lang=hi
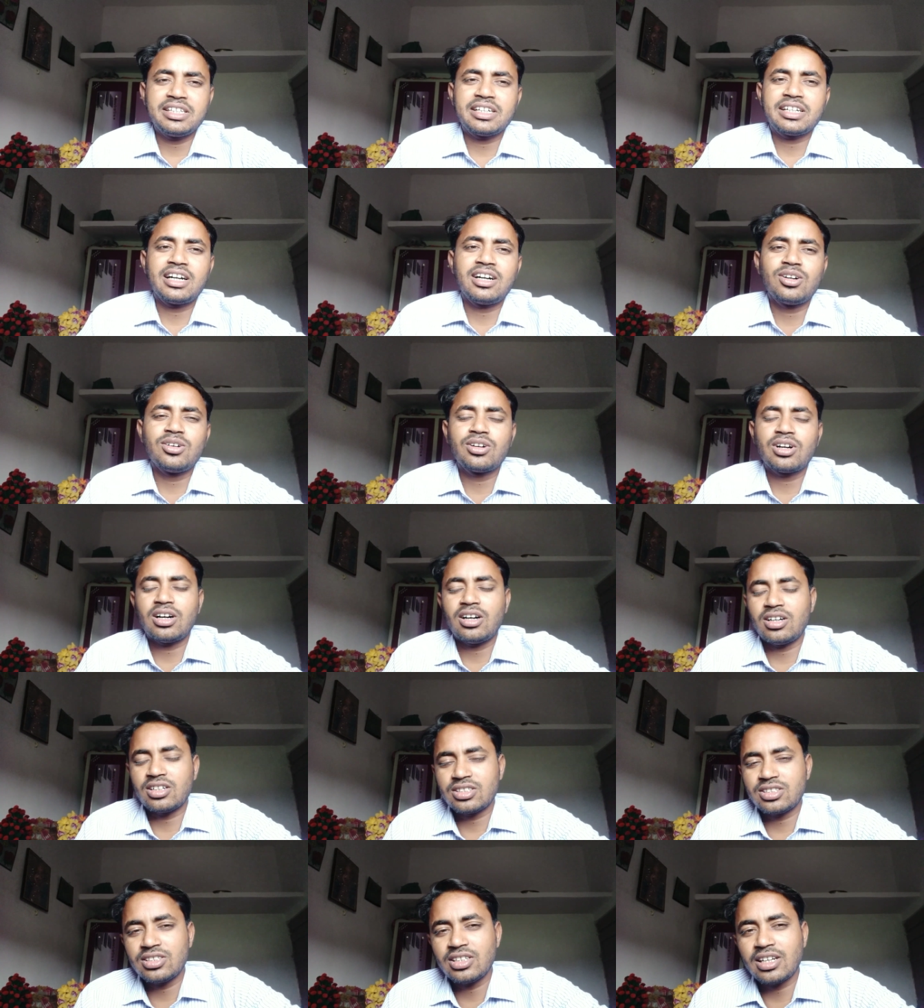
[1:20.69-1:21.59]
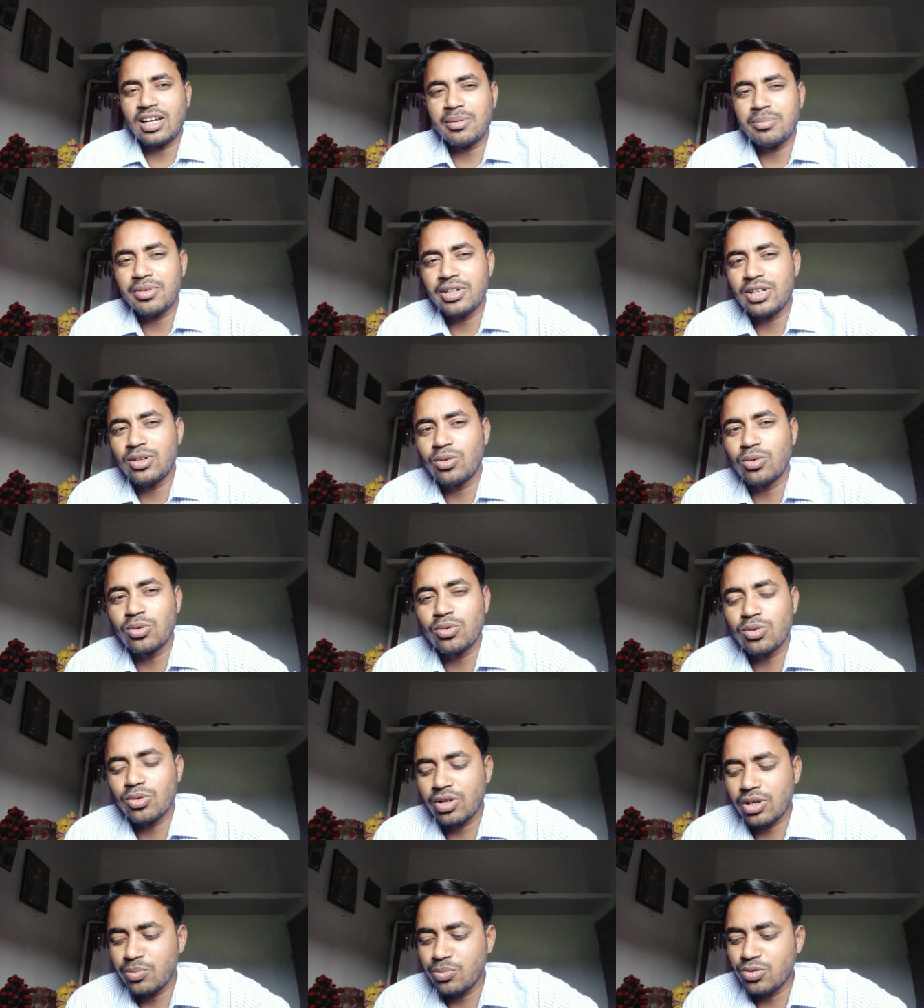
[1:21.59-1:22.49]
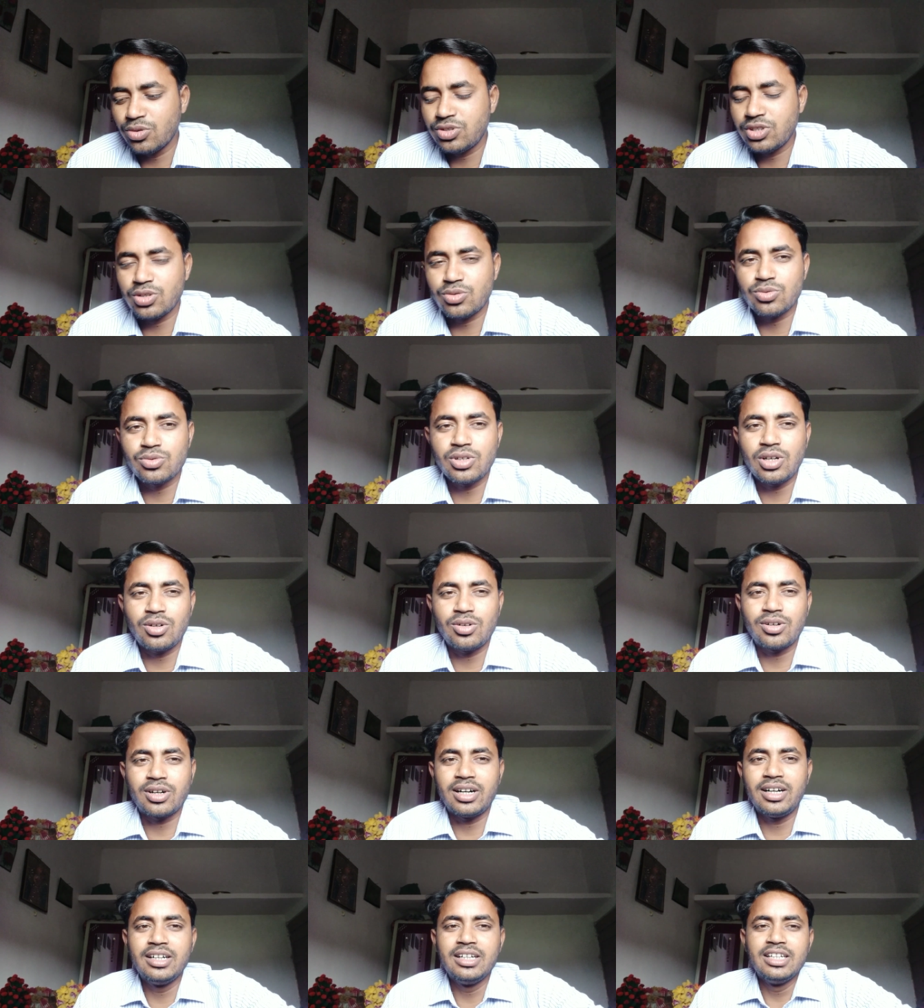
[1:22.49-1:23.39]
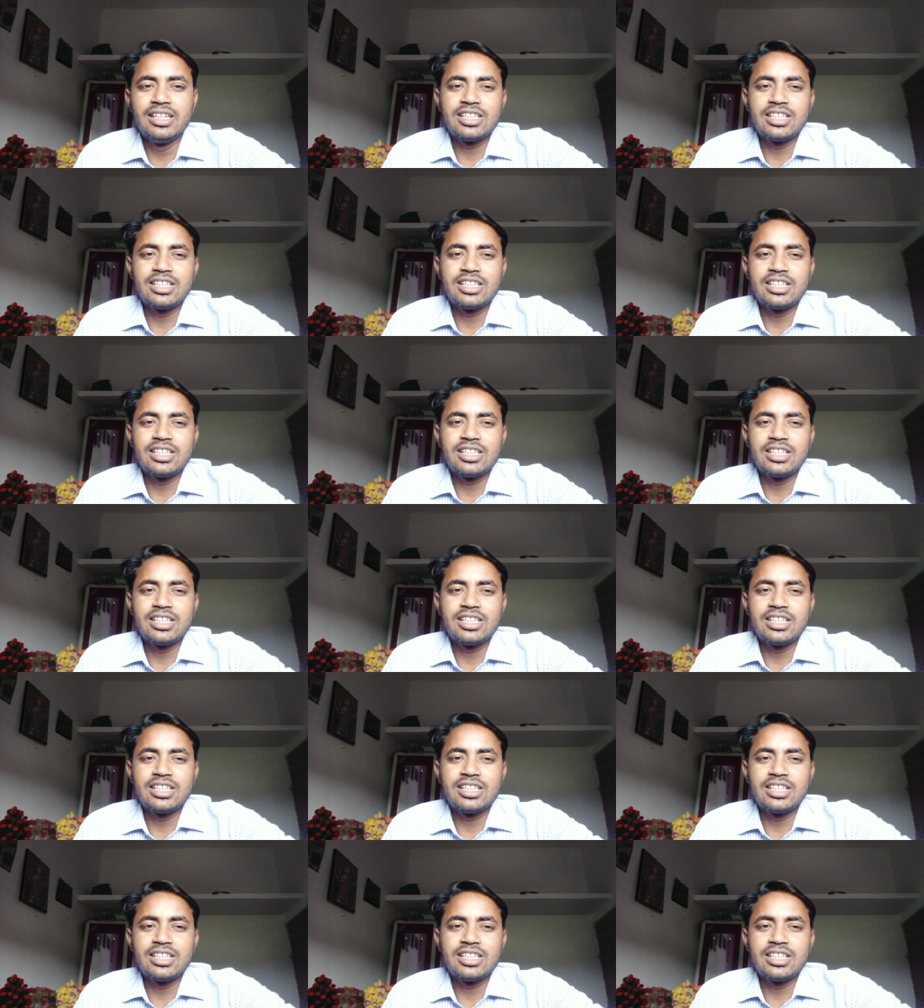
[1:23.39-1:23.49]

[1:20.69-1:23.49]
देखा होगा अक्सर आपने लोगों के मुंह से सुना होगा